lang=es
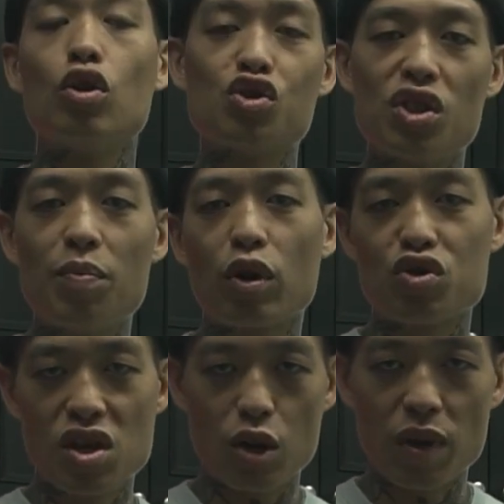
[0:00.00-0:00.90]
No siempre
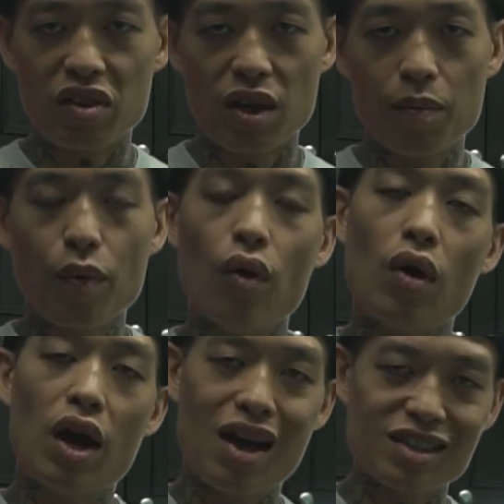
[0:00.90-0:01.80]
cocinarlo más tiempo
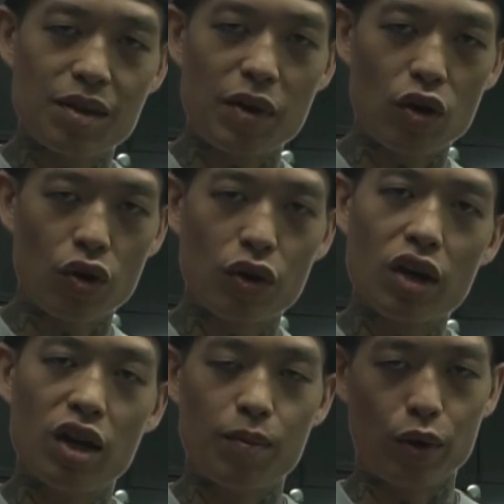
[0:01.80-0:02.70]
hace mejor
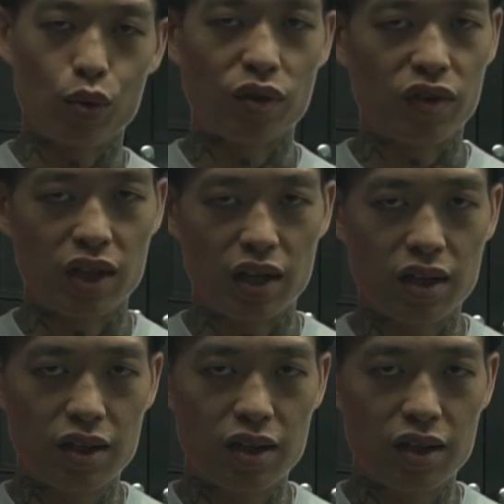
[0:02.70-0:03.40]
el producto final,